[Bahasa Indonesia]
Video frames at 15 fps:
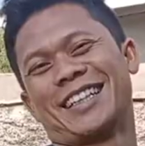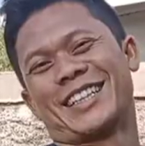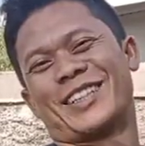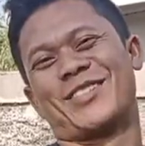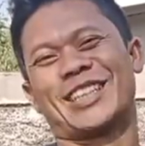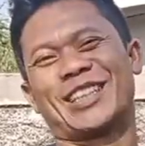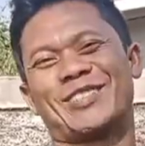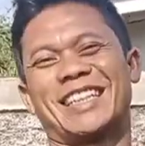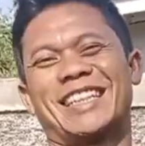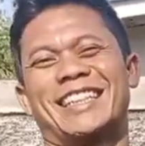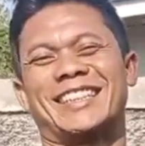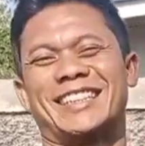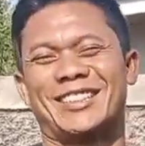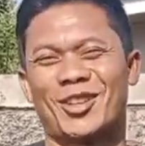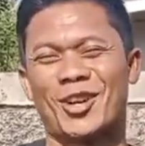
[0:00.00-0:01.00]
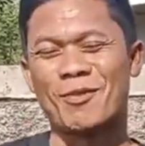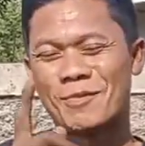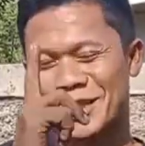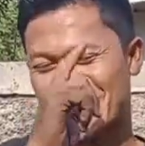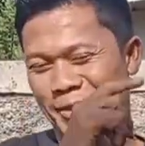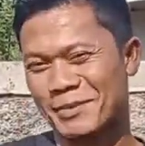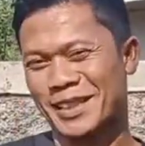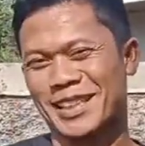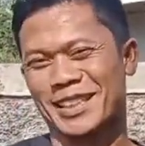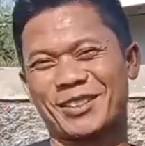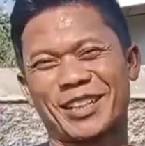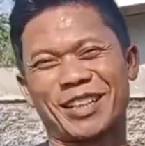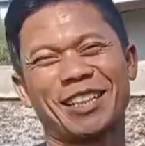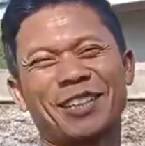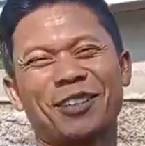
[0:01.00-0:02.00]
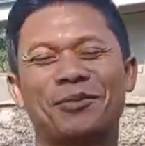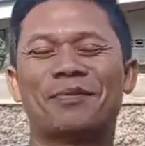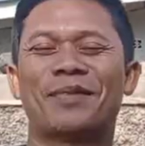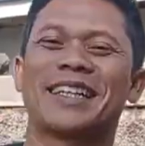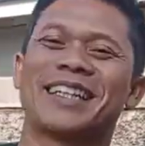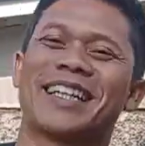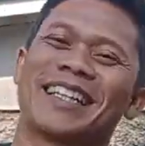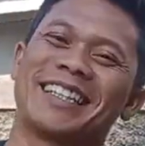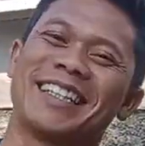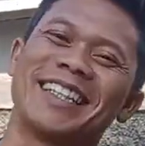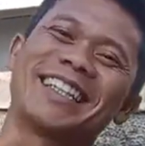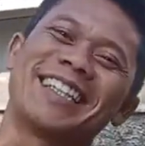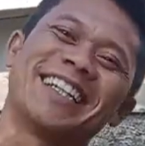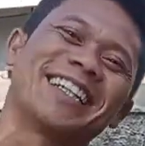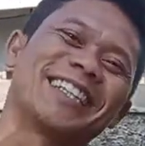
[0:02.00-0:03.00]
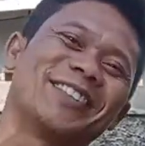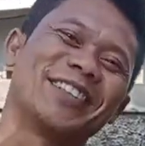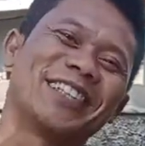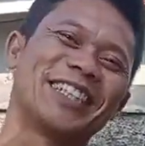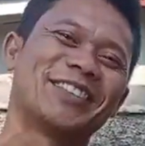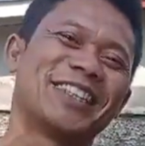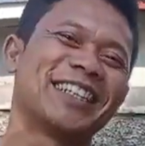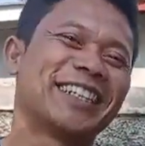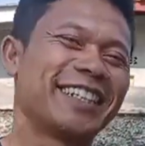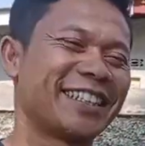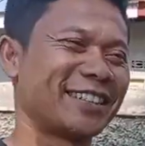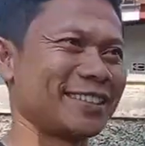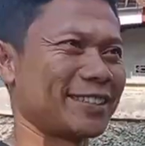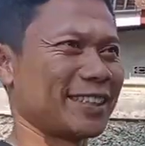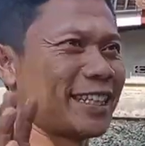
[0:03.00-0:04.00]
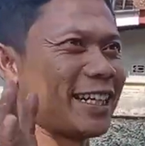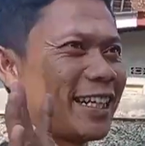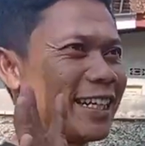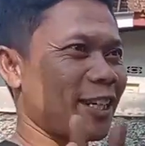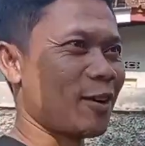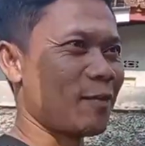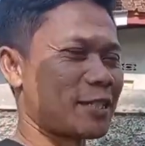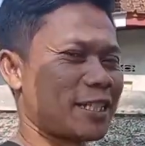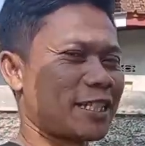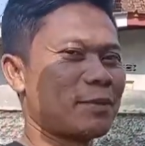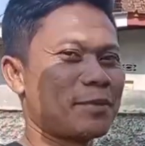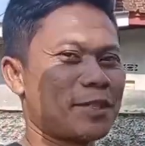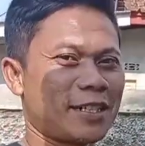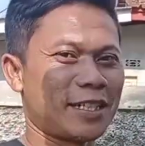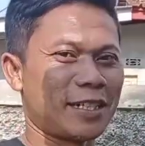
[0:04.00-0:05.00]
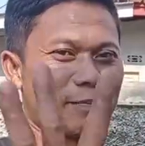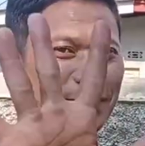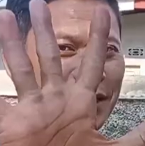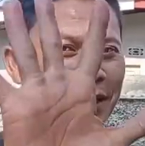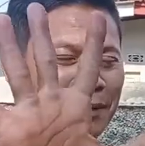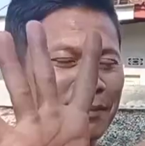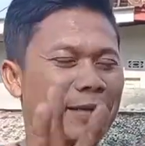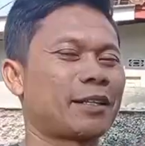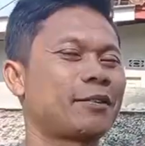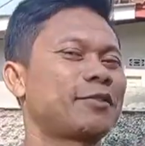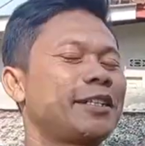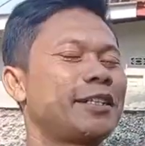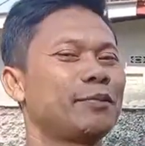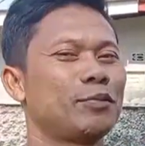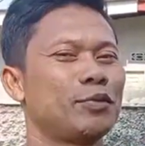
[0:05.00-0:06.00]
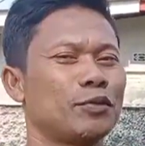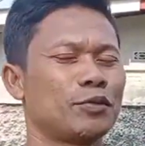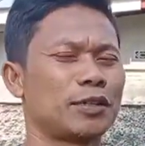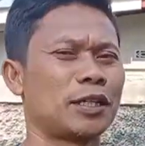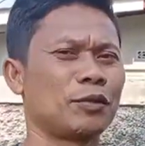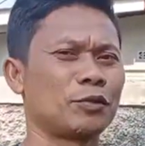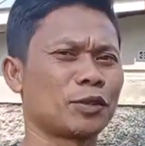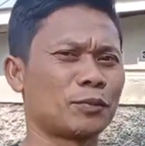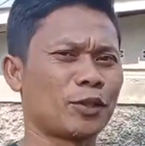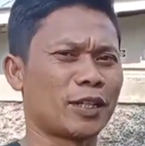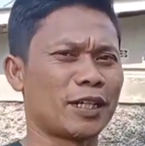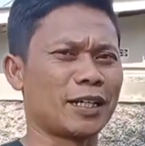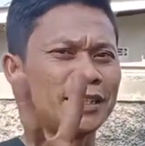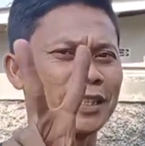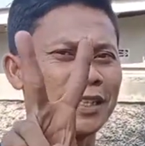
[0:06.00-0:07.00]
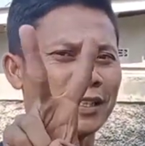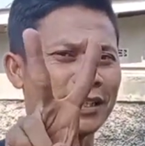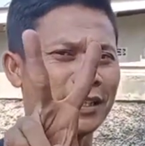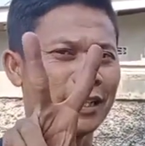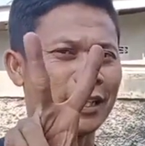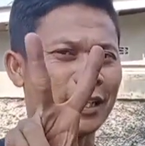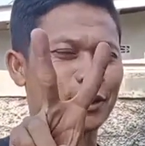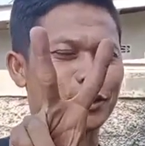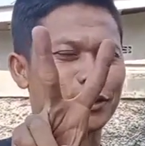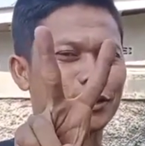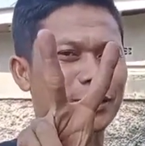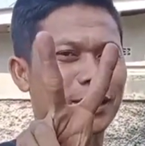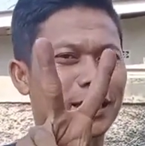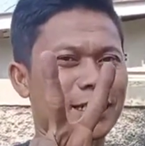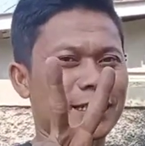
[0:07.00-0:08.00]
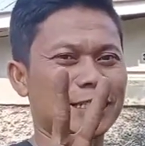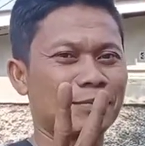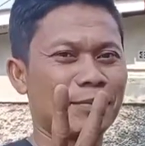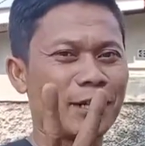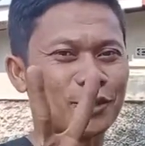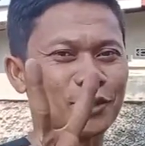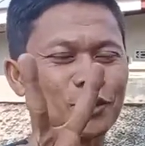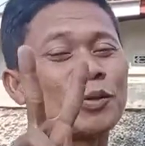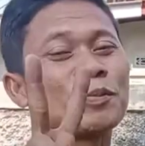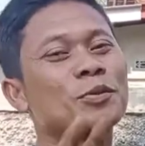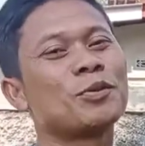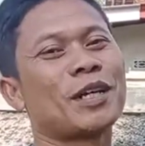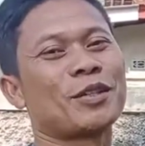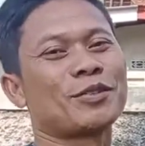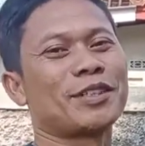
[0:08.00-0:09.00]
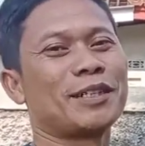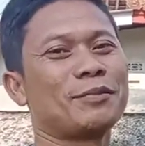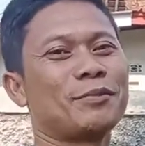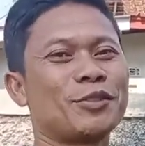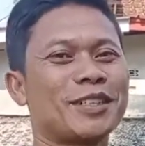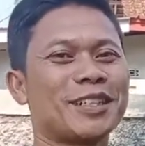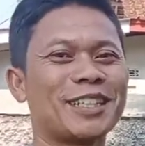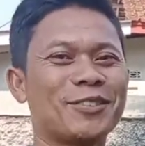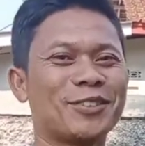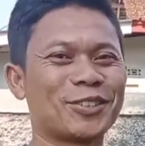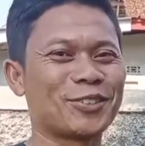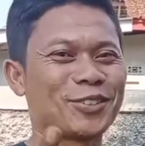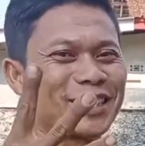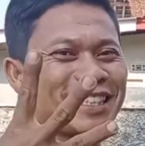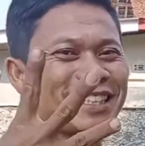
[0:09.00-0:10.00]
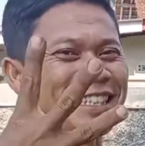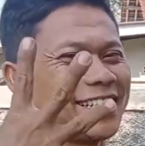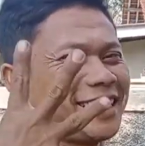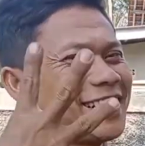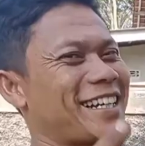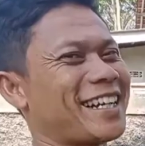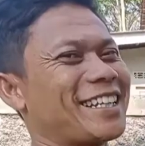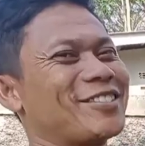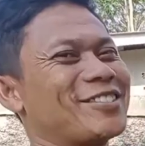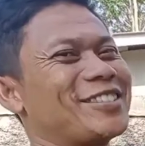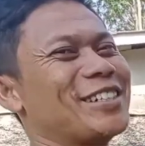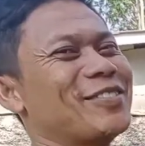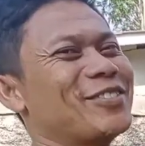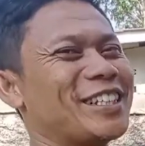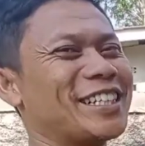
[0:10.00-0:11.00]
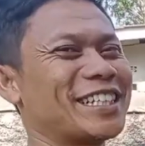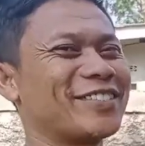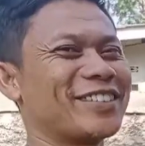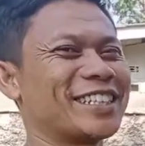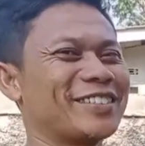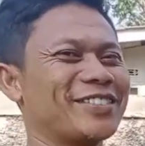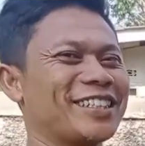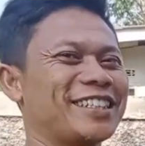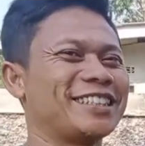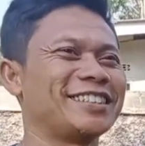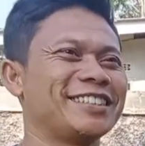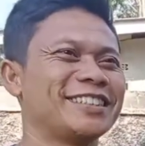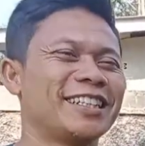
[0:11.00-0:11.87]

teman-teman omset batagor ini lumayan gede ya teman-teman sehari omsetnya bisa nyampe ratus ribu dan untuk modalnya kata Simang cukup 200.000 jadi untungnya 300.000 nih teman-teman